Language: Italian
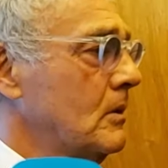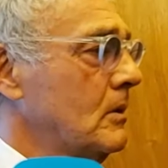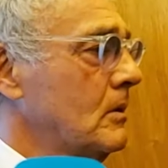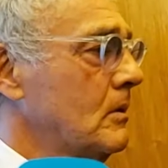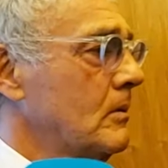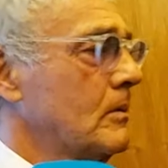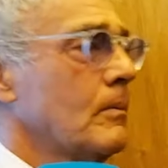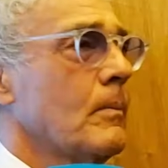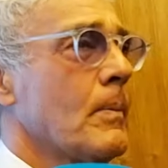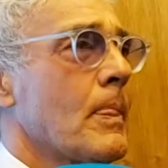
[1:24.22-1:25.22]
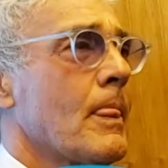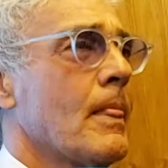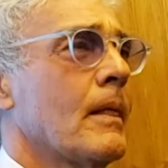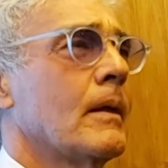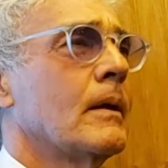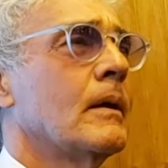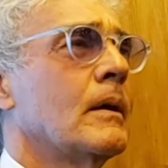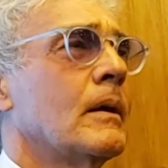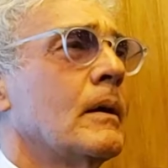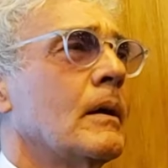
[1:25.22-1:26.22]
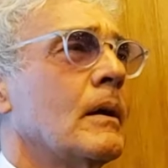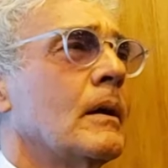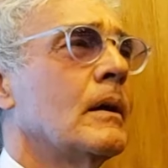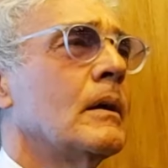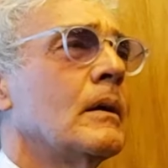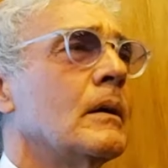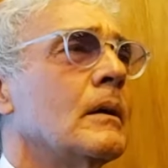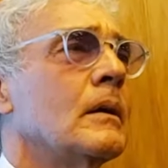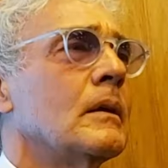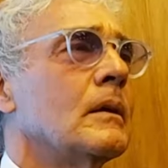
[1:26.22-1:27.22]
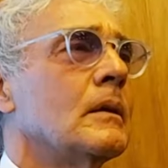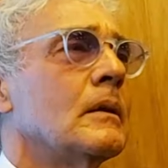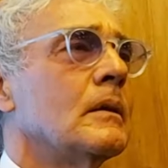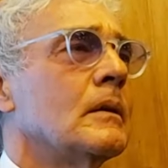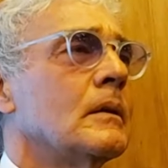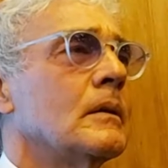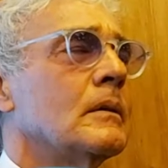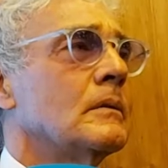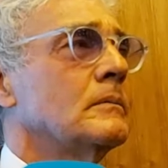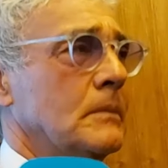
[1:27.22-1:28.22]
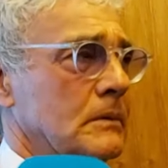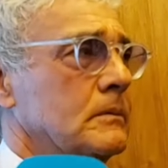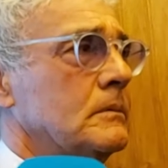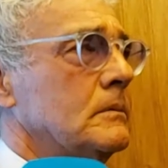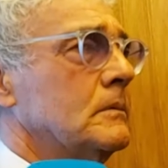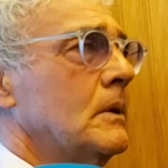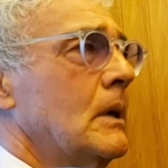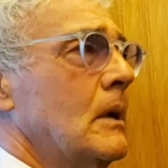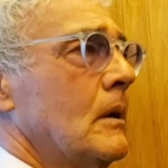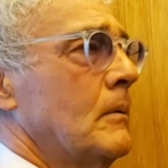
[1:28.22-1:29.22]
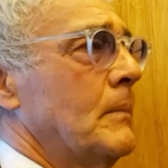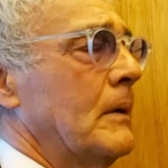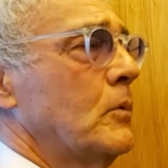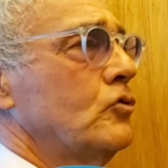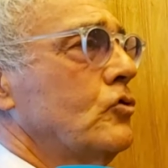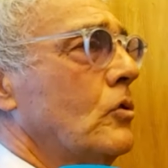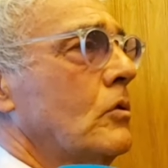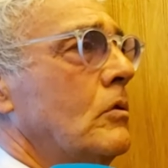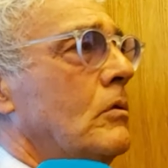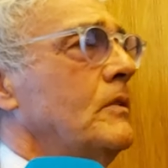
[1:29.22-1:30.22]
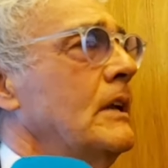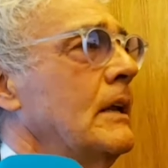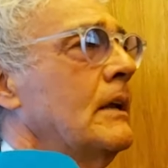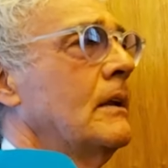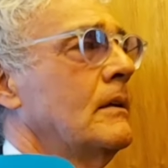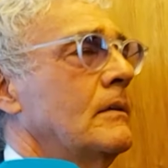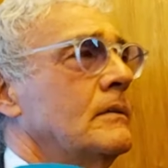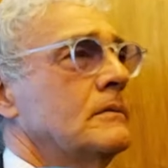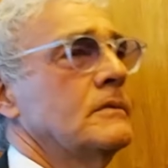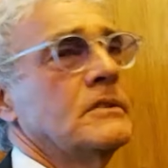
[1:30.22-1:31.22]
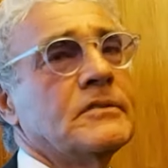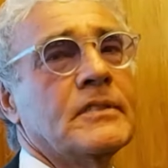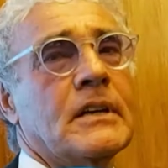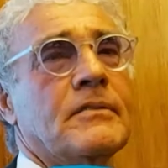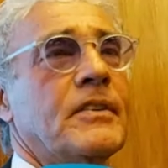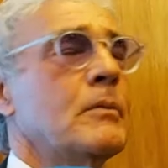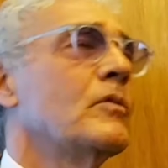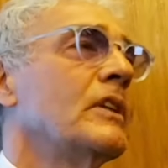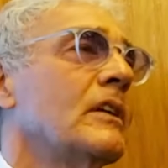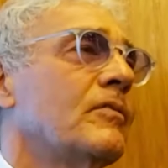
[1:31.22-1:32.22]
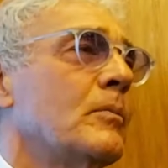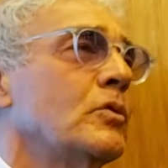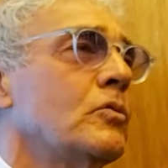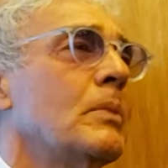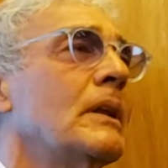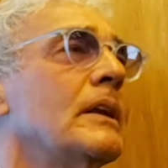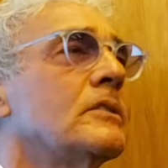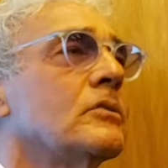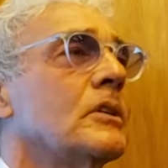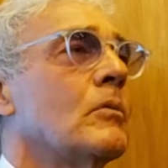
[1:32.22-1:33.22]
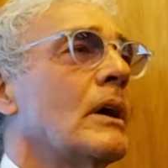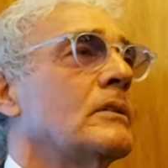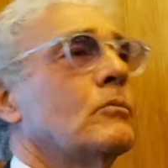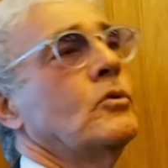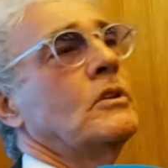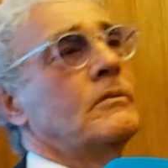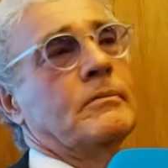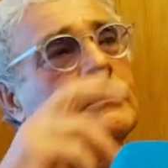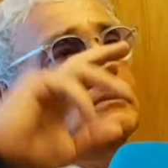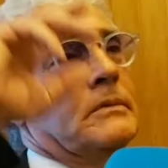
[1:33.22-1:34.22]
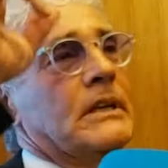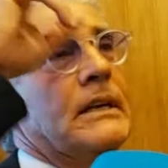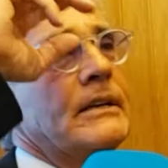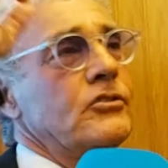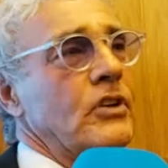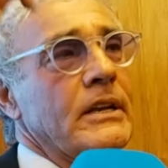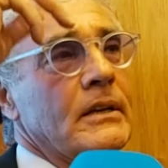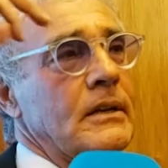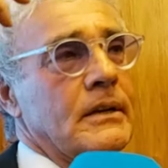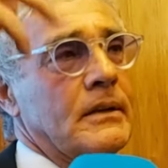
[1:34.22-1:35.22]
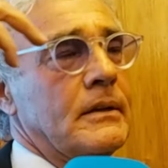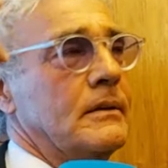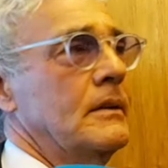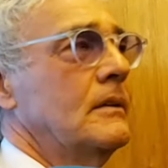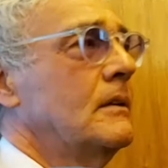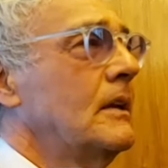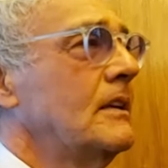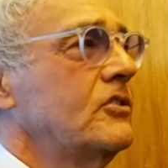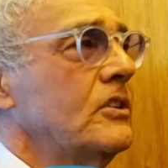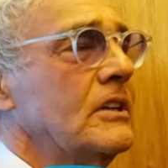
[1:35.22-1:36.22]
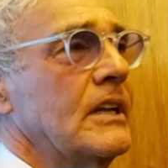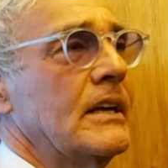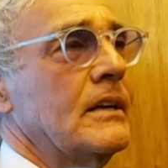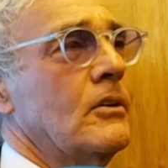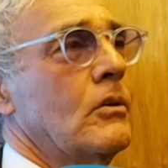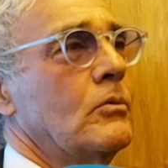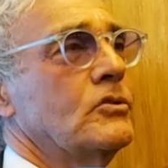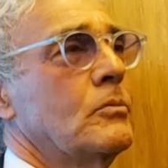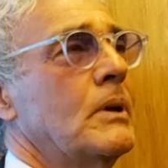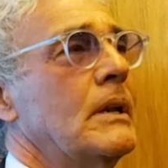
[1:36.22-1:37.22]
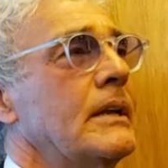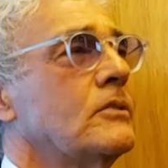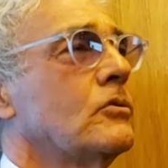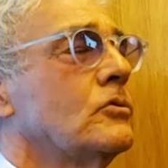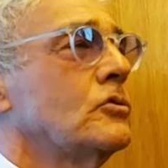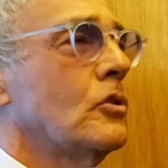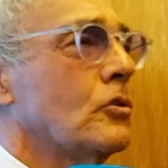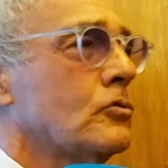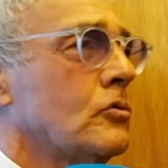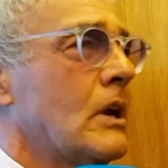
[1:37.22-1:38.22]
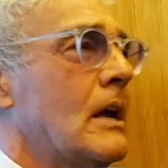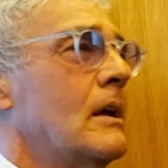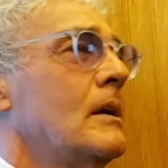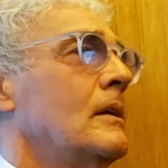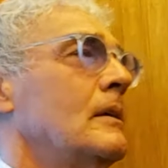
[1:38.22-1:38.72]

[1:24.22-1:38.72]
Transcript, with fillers: Senti, l'omaggio a Mike Buongiorno ci sarà come le, se l'avete inserito all'interno? Mike Buongiorno viene, ci fa, faremo vedere il famoso balletto dei quattro, una delle leggende delle cineteche, no? questo balletto con Tortora,